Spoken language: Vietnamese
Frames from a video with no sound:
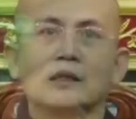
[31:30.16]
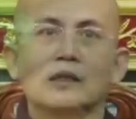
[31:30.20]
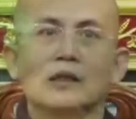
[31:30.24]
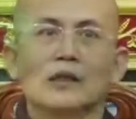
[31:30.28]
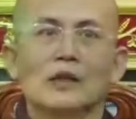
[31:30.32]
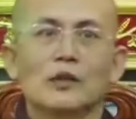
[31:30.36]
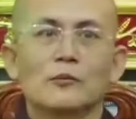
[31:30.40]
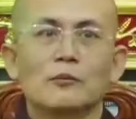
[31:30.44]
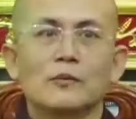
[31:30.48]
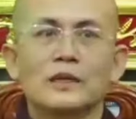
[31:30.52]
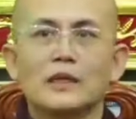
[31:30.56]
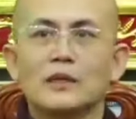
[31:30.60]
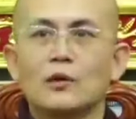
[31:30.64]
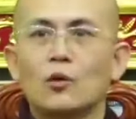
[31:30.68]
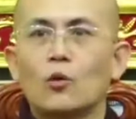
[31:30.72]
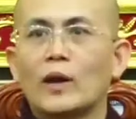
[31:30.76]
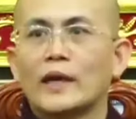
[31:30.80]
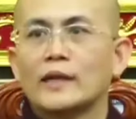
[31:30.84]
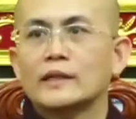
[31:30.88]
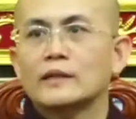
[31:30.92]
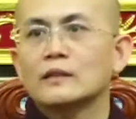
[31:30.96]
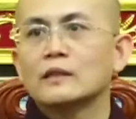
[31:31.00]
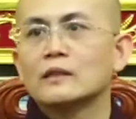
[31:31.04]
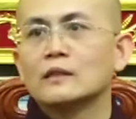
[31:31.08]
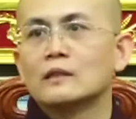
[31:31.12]
bị
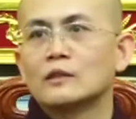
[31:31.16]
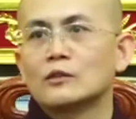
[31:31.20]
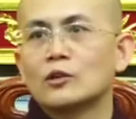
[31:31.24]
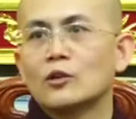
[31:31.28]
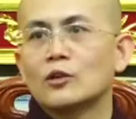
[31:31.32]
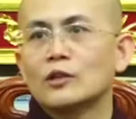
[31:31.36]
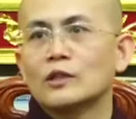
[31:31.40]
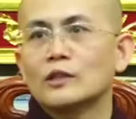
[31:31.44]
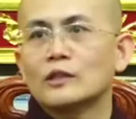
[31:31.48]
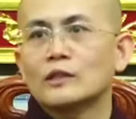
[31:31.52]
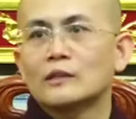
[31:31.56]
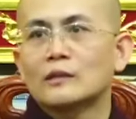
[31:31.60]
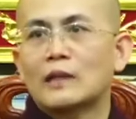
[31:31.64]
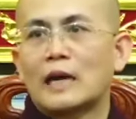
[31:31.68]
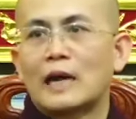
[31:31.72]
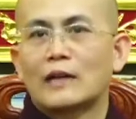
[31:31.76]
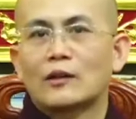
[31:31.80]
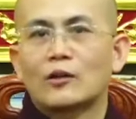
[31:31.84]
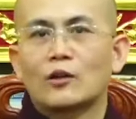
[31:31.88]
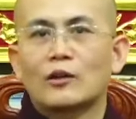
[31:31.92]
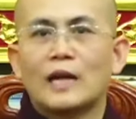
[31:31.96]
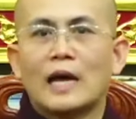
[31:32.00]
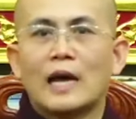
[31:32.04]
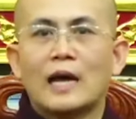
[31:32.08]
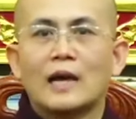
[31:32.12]
hoại tử thôi là
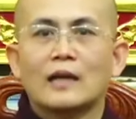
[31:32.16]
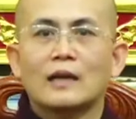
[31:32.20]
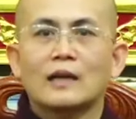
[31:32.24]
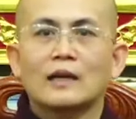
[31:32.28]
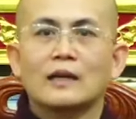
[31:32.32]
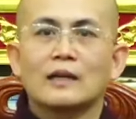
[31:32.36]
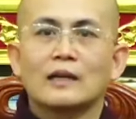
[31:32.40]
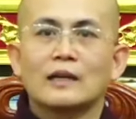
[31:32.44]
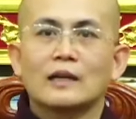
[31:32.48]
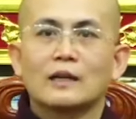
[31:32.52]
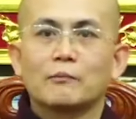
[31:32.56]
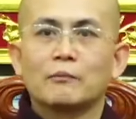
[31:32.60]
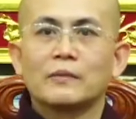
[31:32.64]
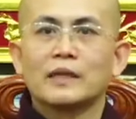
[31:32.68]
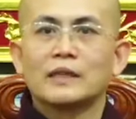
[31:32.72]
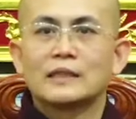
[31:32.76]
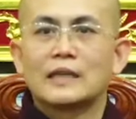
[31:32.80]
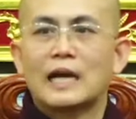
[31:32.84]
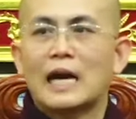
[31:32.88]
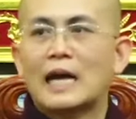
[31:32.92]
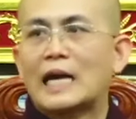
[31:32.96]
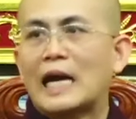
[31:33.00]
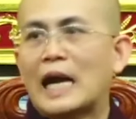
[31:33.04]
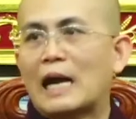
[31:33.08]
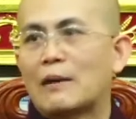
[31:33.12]
nó đã mình
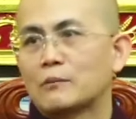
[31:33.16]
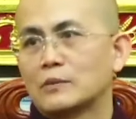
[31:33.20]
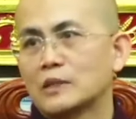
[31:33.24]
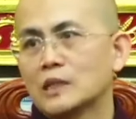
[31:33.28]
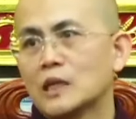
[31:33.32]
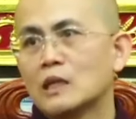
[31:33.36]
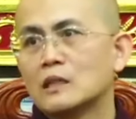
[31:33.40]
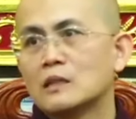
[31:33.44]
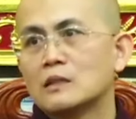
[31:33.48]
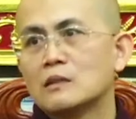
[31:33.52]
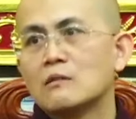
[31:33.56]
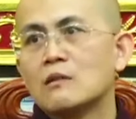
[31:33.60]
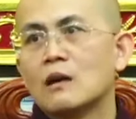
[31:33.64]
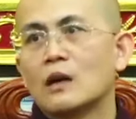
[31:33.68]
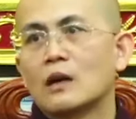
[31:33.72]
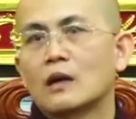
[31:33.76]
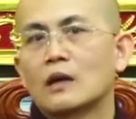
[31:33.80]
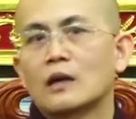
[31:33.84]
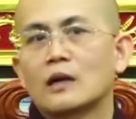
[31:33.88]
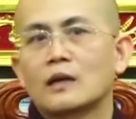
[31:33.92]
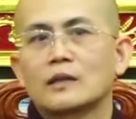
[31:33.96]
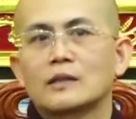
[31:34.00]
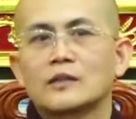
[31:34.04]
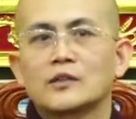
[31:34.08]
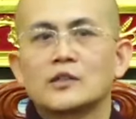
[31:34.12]
đã cảm nhận
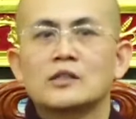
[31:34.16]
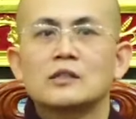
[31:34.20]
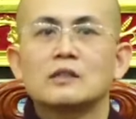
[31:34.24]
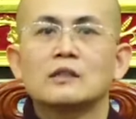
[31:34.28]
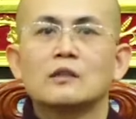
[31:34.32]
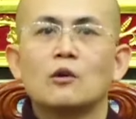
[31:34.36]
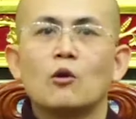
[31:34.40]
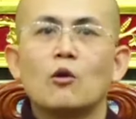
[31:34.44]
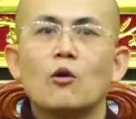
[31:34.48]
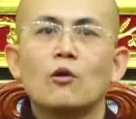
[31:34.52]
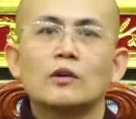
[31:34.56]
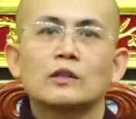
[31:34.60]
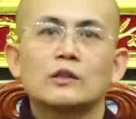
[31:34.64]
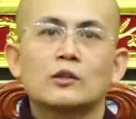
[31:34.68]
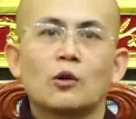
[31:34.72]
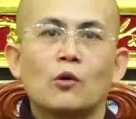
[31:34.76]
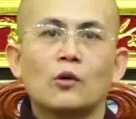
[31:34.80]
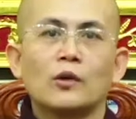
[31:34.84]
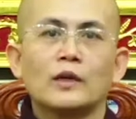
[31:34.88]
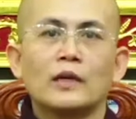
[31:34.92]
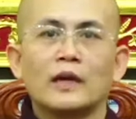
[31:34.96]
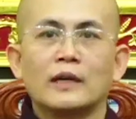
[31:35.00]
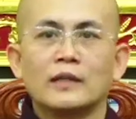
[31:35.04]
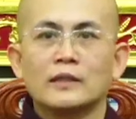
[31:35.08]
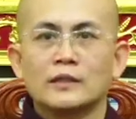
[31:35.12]
được cái sự hôi
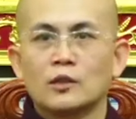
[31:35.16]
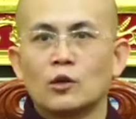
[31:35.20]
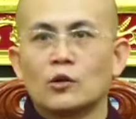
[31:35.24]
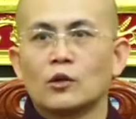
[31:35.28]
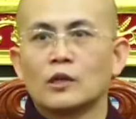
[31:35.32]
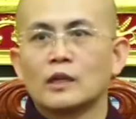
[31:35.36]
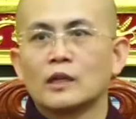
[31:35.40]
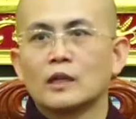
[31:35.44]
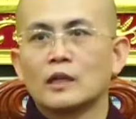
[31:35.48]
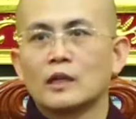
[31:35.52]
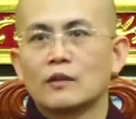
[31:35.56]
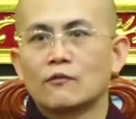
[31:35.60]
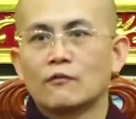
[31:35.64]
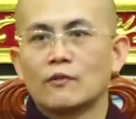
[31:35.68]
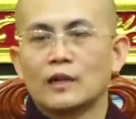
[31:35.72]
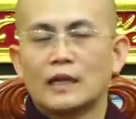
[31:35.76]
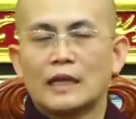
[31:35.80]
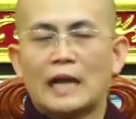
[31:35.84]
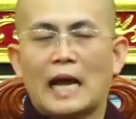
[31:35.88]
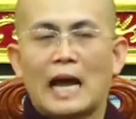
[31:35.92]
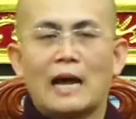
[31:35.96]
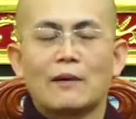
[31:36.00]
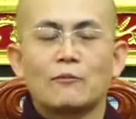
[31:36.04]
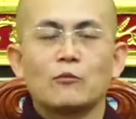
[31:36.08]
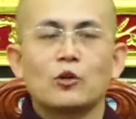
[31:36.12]
thối ấy rồi vậy
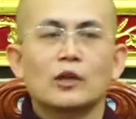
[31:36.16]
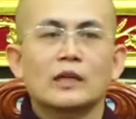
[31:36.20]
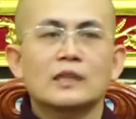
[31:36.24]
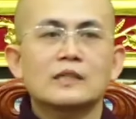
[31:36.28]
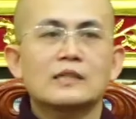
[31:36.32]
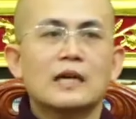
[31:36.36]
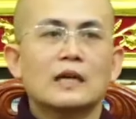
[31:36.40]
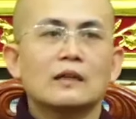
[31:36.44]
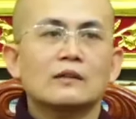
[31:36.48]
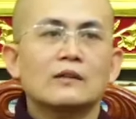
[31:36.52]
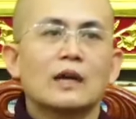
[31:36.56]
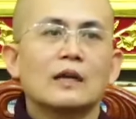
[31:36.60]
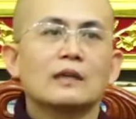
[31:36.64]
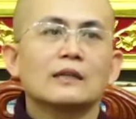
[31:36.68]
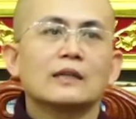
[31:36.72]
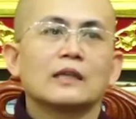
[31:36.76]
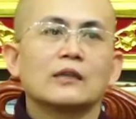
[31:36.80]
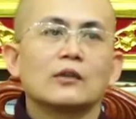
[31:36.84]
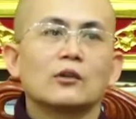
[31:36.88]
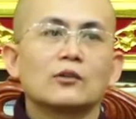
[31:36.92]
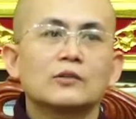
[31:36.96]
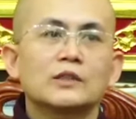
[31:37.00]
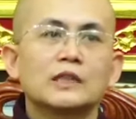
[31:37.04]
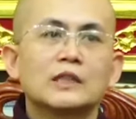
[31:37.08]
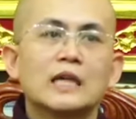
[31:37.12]
cả một cái sắc thân này
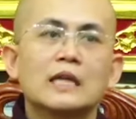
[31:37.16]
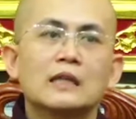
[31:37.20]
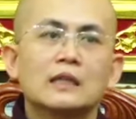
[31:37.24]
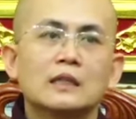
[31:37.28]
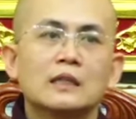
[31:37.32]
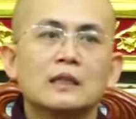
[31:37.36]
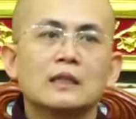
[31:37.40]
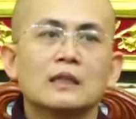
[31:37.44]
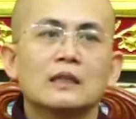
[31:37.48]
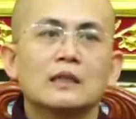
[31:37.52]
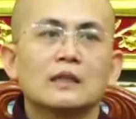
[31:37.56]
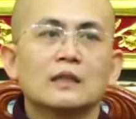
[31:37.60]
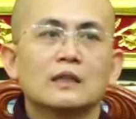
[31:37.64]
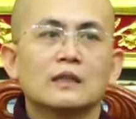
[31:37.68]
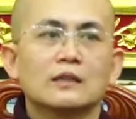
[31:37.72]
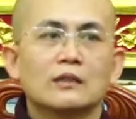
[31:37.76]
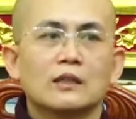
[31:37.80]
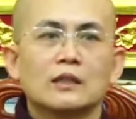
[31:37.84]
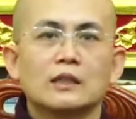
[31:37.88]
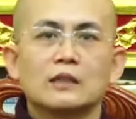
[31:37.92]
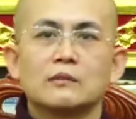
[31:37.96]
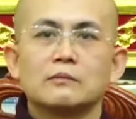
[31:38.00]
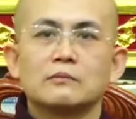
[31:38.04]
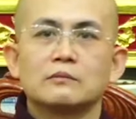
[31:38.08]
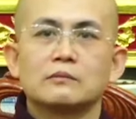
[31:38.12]
nó chết đi
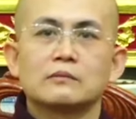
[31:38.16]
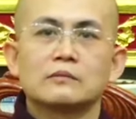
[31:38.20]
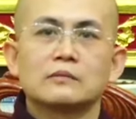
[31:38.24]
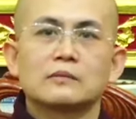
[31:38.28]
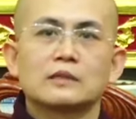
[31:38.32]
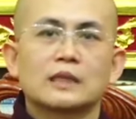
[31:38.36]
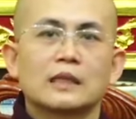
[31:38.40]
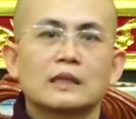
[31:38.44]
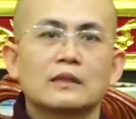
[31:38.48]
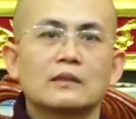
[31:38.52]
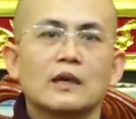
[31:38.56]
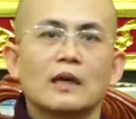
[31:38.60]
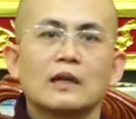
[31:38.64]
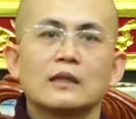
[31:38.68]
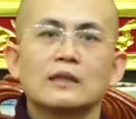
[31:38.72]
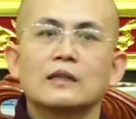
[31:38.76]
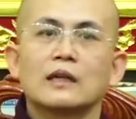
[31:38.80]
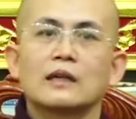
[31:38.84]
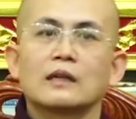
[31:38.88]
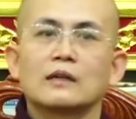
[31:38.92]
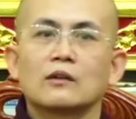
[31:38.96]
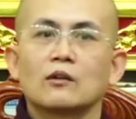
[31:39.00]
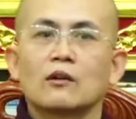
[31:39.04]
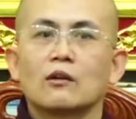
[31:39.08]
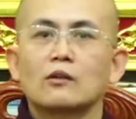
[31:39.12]
thì sẽ thấy
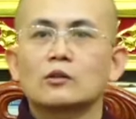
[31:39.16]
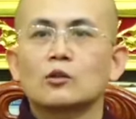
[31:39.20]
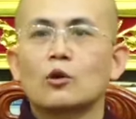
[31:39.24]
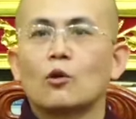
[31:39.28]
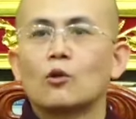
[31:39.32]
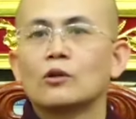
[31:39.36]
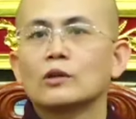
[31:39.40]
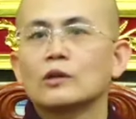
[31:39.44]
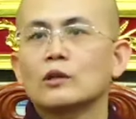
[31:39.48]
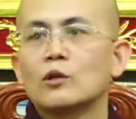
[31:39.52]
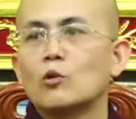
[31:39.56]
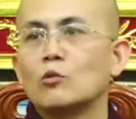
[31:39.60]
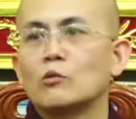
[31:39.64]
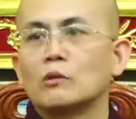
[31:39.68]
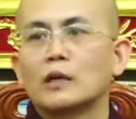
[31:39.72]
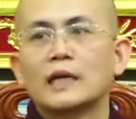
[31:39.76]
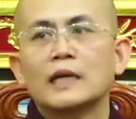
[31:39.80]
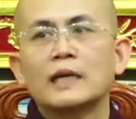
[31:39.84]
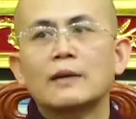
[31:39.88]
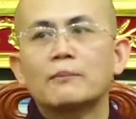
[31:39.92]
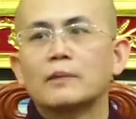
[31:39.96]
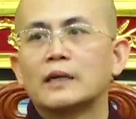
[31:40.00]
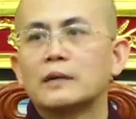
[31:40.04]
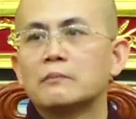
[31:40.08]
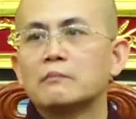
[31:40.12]
rằng nó thối khủng
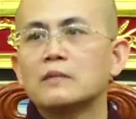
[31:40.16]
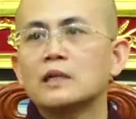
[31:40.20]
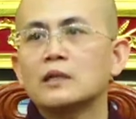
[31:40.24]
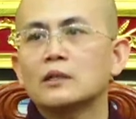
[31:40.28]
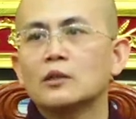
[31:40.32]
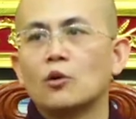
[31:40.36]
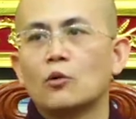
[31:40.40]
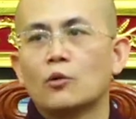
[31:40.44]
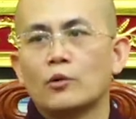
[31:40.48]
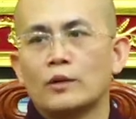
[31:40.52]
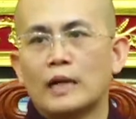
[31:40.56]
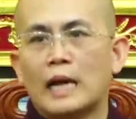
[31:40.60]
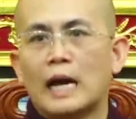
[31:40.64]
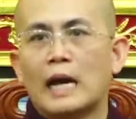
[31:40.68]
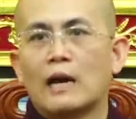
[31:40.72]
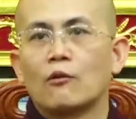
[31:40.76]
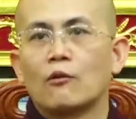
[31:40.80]
khiếp đến mức độ nào